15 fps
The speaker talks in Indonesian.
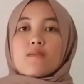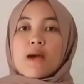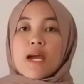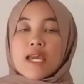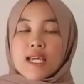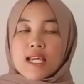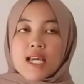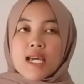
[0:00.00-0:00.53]

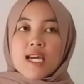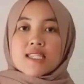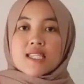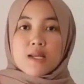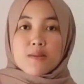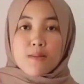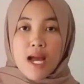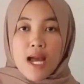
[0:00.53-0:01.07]
Baik,
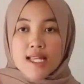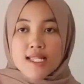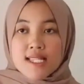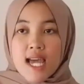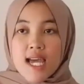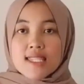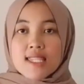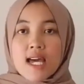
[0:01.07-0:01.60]
terima
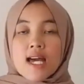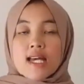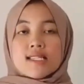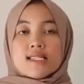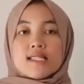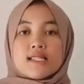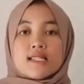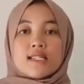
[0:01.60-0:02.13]
kasih
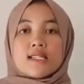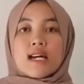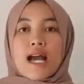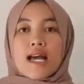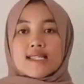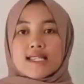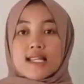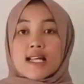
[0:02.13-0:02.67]
atas uh,
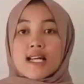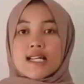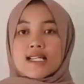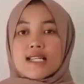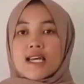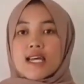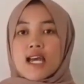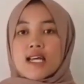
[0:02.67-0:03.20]
hasil
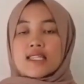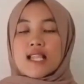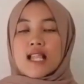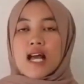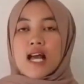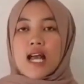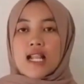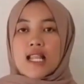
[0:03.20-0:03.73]
kerja yang
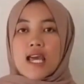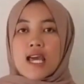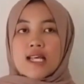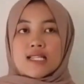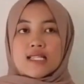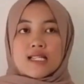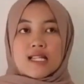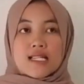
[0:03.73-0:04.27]
telah
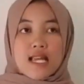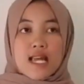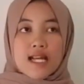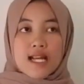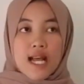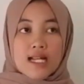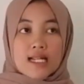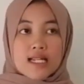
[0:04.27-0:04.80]
kalian
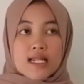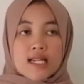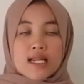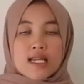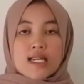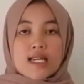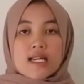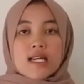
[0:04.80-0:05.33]
selesaikan.
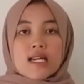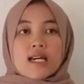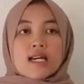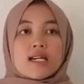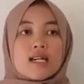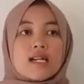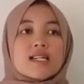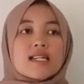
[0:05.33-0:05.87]

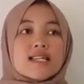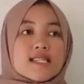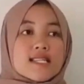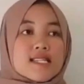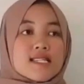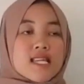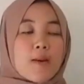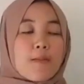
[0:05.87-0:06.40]
Uh, di
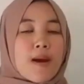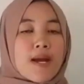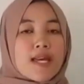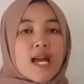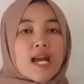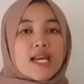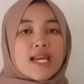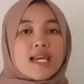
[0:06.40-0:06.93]
sini siapa
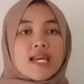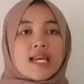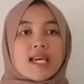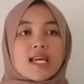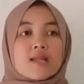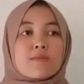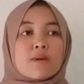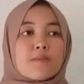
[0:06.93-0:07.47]
yang
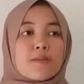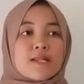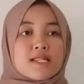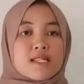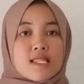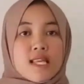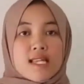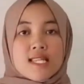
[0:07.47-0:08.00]
ingin
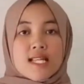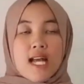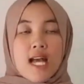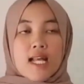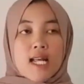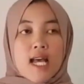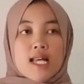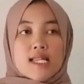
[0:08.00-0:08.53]

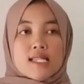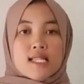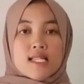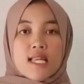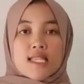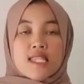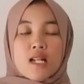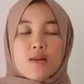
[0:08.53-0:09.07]
mempresentasikan
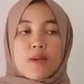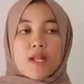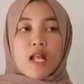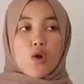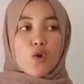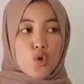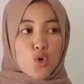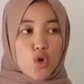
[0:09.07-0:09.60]
hasilnya terlebih
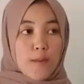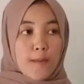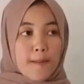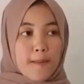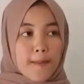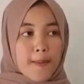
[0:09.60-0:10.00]
dahulu?